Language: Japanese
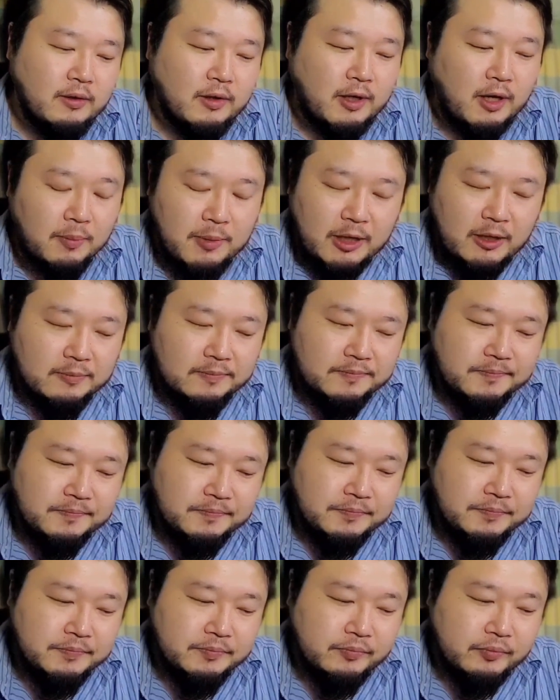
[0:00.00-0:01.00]
カメラ。
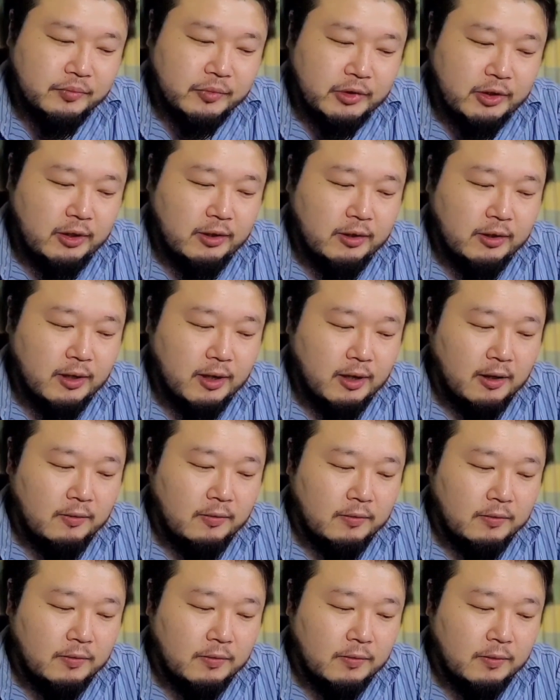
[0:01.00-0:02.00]
ね。
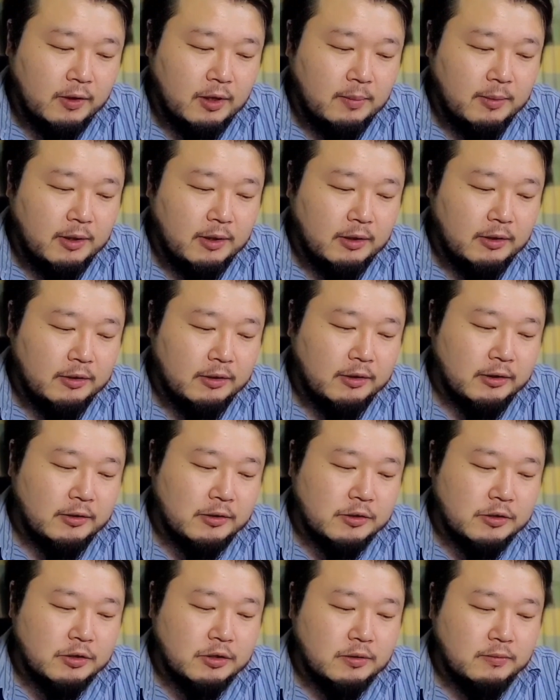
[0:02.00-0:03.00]
アウトカメラに
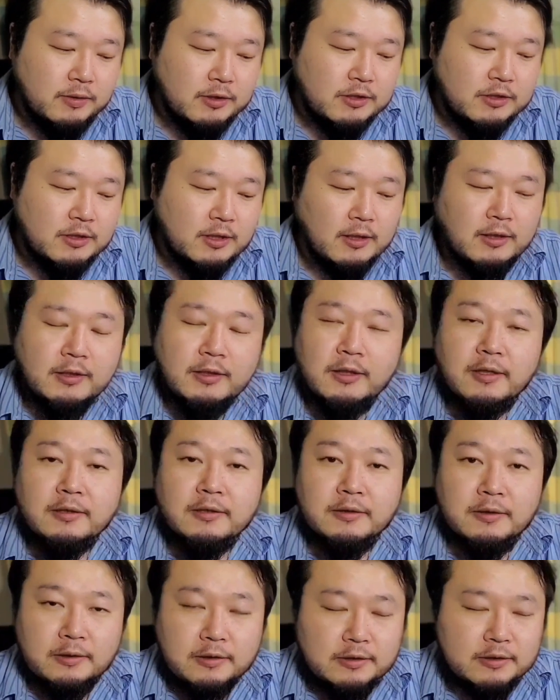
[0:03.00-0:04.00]
関しては3
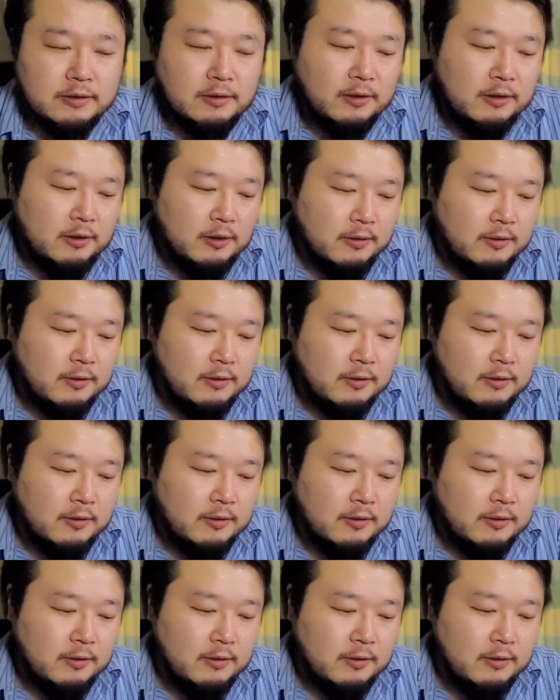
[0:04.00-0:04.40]
眼です。